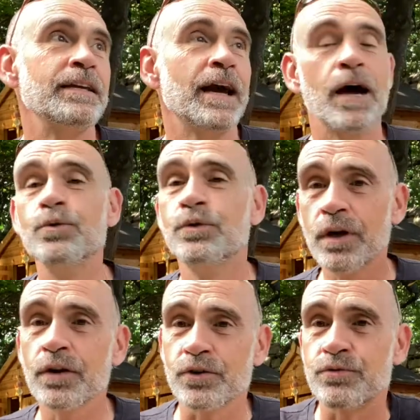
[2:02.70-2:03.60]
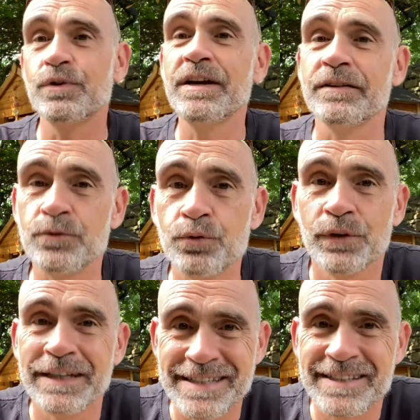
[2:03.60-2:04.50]
il y a une heure, je voulais
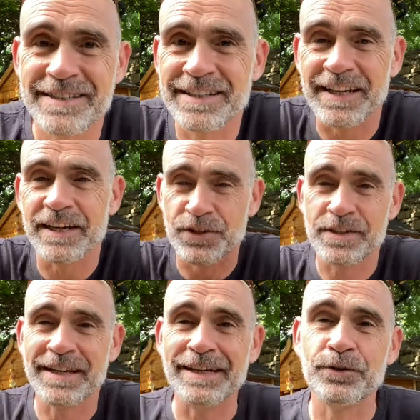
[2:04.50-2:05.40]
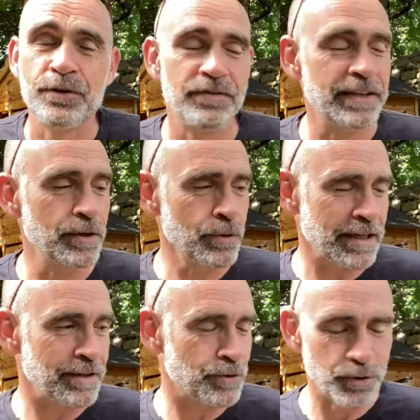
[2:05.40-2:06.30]
tourner quelques vidéos,
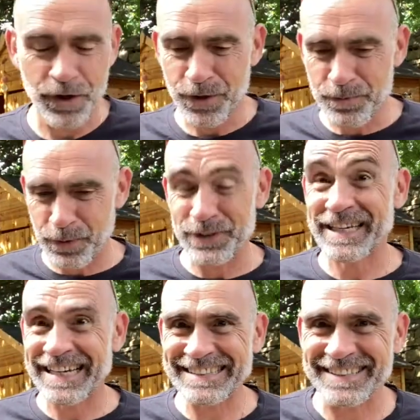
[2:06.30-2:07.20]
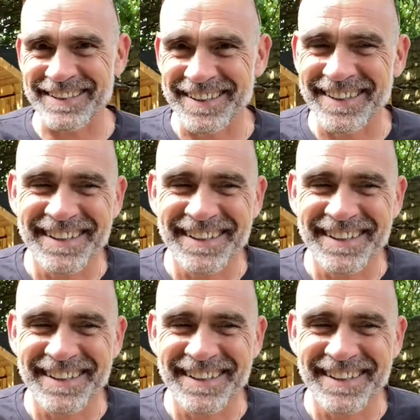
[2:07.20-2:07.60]
quelques podcasts.